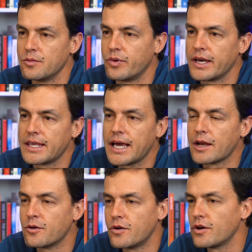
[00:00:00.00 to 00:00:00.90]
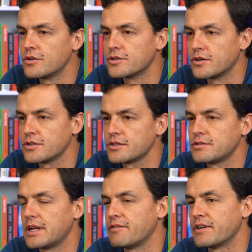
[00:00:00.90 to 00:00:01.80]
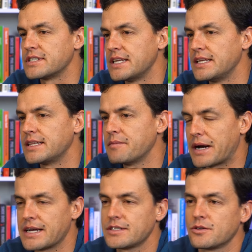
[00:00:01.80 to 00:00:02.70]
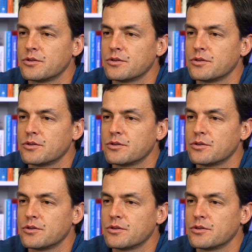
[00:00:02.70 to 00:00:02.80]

Puede que a alguno de los dos se le facilite más